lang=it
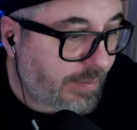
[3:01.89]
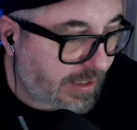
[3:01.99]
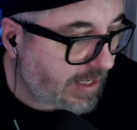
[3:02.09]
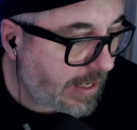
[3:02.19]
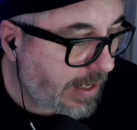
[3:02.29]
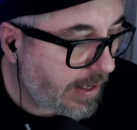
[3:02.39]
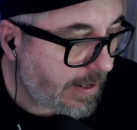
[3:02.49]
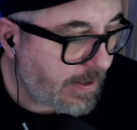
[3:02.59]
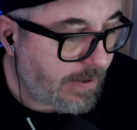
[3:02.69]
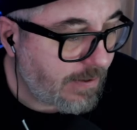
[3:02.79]
Perché
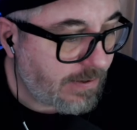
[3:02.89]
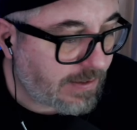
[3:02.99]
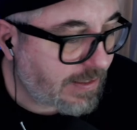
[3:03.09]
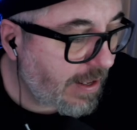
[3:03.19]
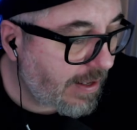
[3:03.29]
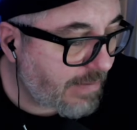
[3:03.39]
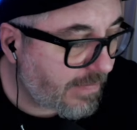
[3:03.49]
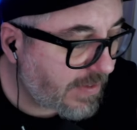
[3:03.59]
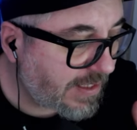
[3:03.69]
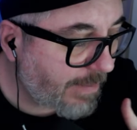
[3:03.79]
si è,
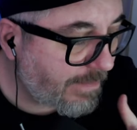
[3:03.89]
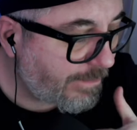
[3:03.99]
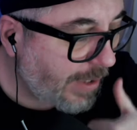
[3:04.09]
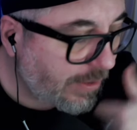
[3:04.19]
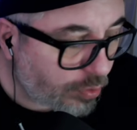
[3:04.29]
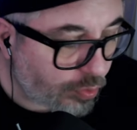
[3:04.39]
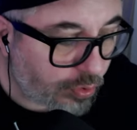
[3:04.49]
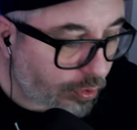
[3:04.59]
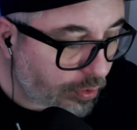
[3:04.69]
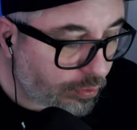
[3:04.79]
si è
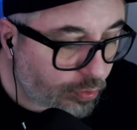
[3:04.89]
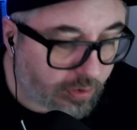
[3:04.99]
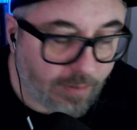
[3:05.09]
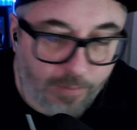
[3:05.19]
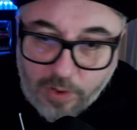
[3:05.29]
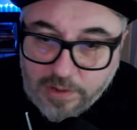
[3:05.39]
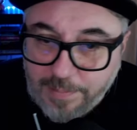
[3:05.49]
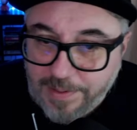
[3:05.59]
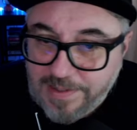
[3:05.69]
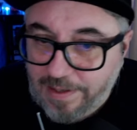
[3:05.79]
battuto in tutti i modi
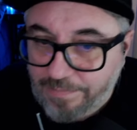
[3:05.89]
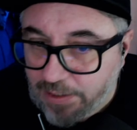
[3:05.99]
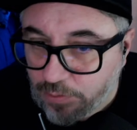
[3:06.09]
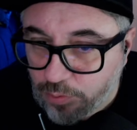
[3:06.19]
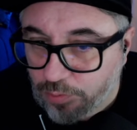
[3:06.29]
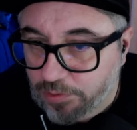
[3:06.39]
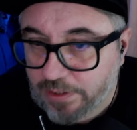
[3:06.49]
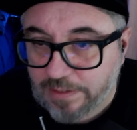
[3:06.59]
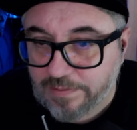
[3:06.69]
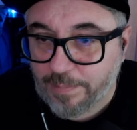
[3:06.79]
per salvare
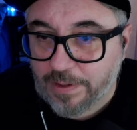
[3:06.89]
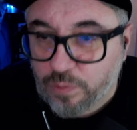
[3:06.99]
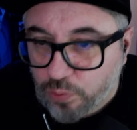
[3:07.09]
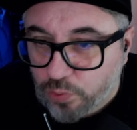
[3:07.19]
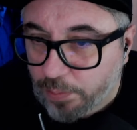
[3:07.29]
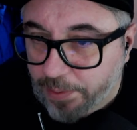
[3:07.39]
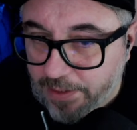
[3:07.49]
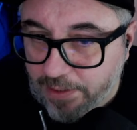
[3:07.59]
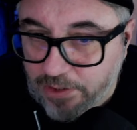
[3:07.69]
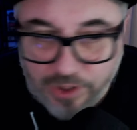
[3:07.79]
tutti, si è battuto
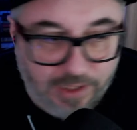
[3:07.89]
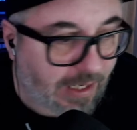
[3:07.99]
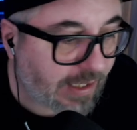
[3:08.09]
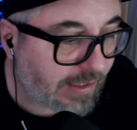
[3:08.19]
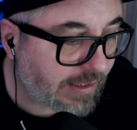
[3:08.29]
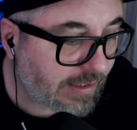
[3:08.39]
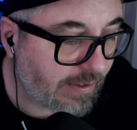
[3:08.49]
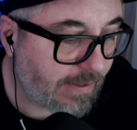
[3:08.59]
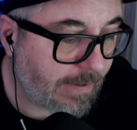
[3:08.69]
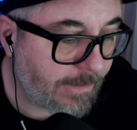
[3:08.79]
per cercare di
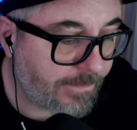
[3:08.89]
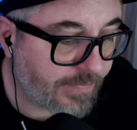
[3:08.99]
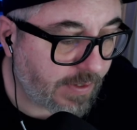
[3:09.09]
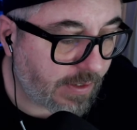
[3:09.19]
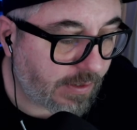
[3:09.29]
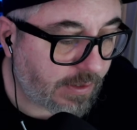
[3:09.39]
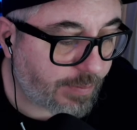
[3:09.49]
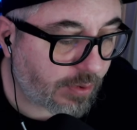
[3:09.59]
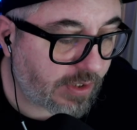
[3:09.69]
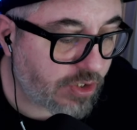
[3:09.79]
di
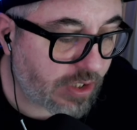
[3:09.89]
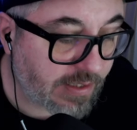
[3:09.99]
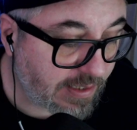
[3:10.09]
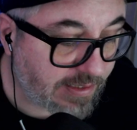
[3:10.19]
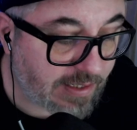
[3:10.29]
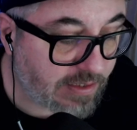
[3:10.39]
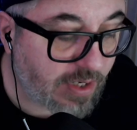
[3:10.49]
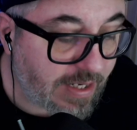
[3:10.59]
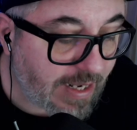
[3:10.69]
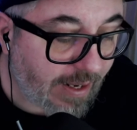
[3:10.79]
proteggere se stesso
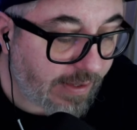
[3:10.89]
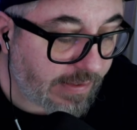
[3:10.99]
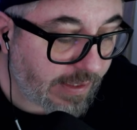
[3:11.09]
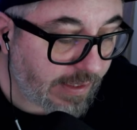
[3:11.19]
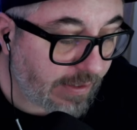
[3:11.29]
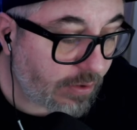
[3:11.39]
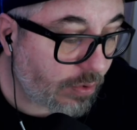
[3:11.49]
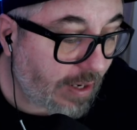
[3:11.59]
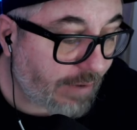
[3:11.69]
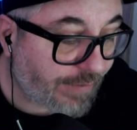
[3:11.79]
e gli altri,
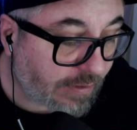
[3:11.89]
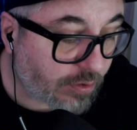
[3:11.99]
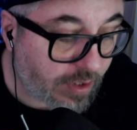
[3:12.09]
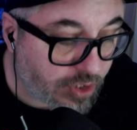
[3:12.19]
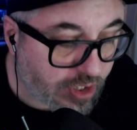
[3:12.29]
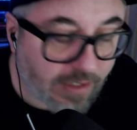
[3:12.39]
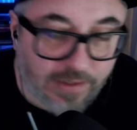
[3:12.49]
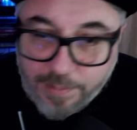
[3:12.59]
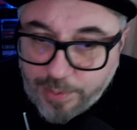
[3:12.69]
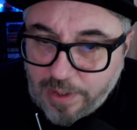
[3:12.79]
ha fatto le
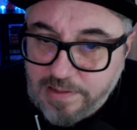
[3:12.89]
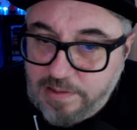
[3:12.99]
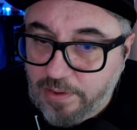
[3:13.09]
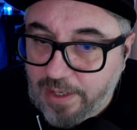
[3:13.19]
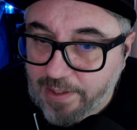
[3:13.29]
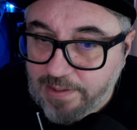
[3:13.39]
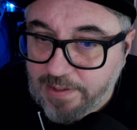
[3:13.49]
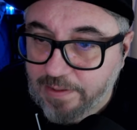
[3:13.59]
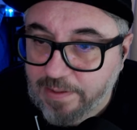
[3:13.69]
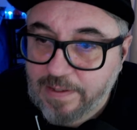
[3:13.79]
scelte più
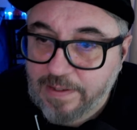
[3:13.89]
razionali